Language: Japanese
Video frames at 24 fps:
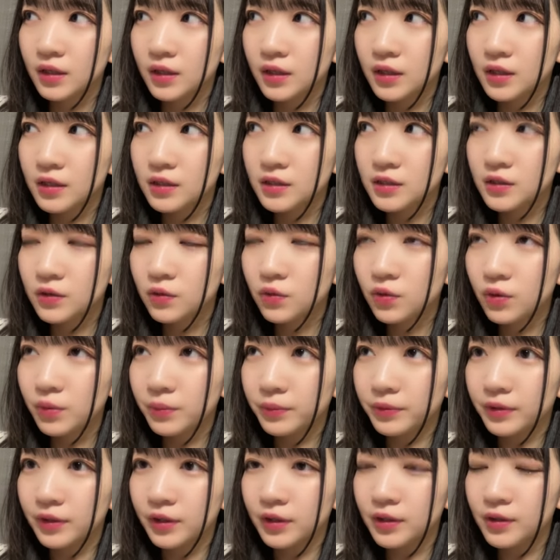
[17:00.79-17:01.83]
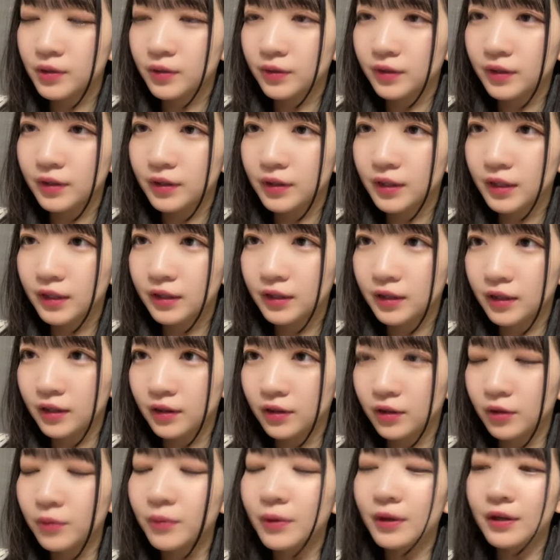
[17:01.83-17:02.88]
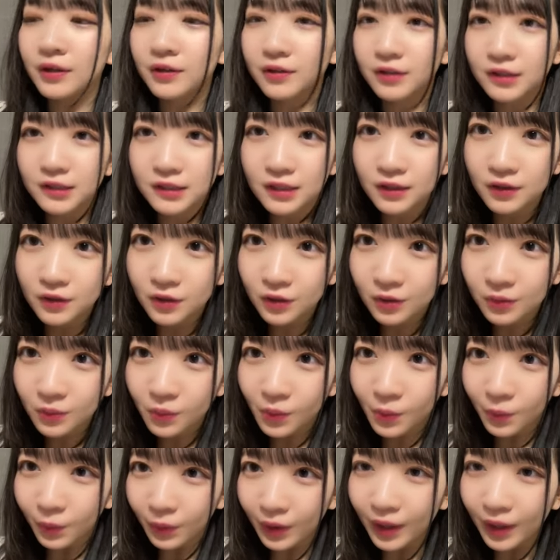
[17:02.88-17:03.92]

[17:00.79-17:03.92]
K2 コアも出るようになったっていうのもあるけど制服の面も